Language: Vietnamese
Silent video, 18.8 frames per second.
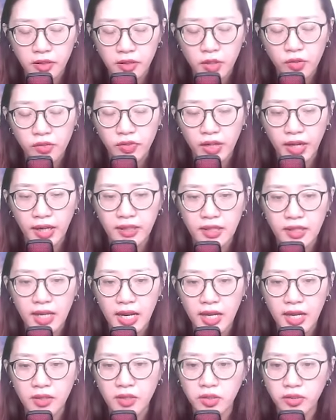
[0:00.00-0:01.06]
Không phải
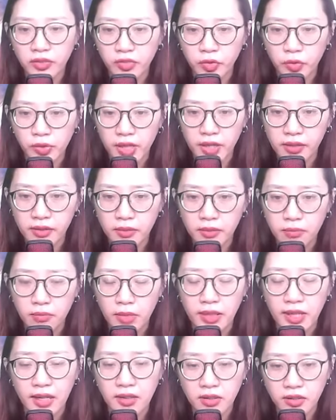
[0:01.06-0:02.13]
là Lương Phu Nhân mà
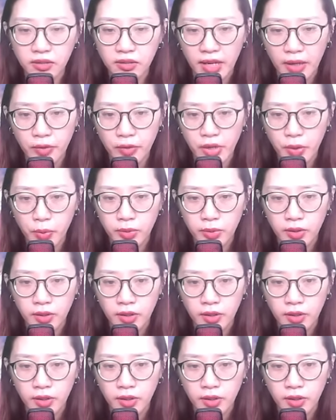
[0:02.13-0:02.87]
là Lương Hạo Đông.